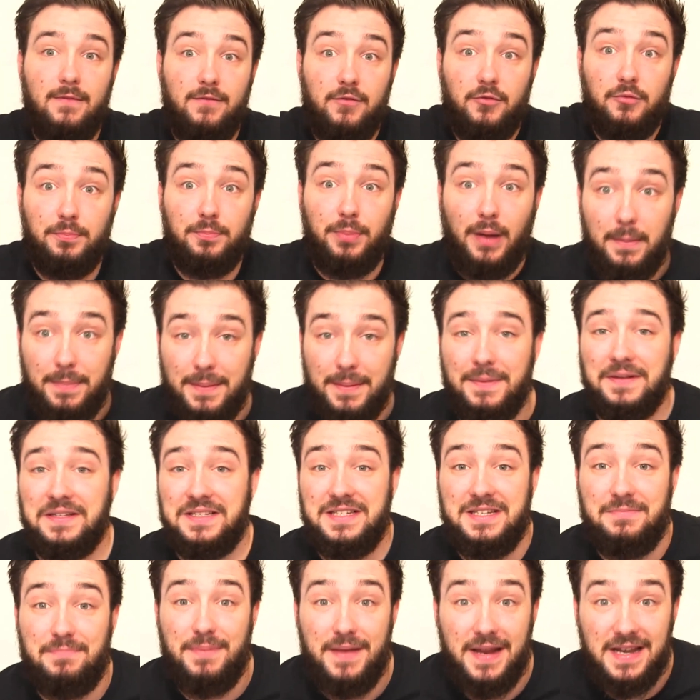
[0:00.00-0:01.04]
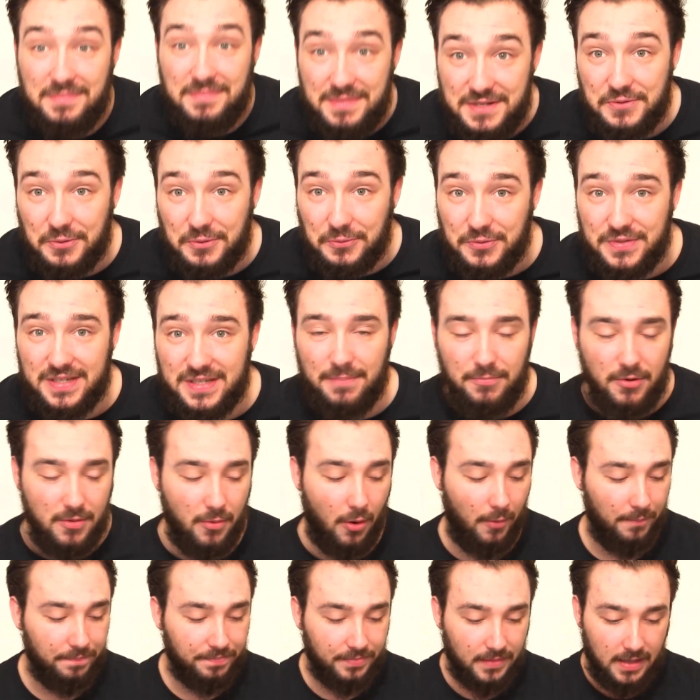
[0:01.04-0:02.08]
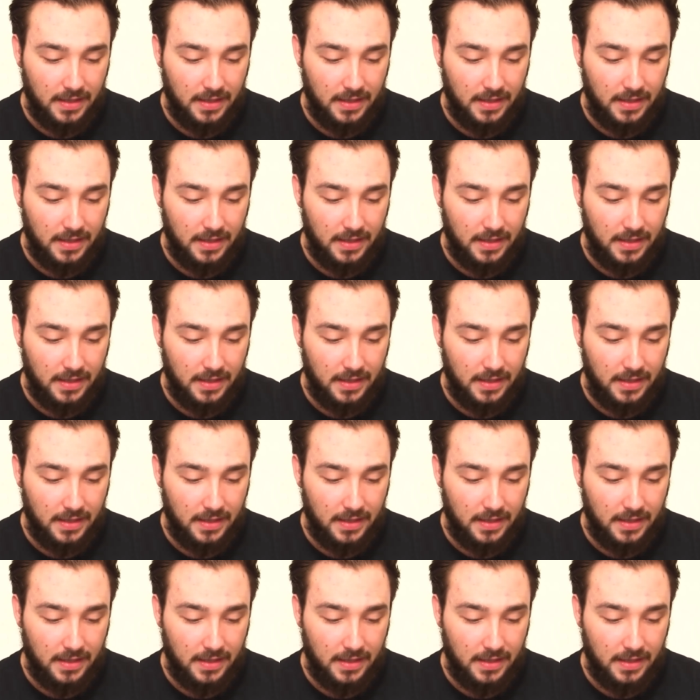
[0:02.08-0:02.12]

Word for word: vous ne pourrez pas participer à l'émission tout simplement.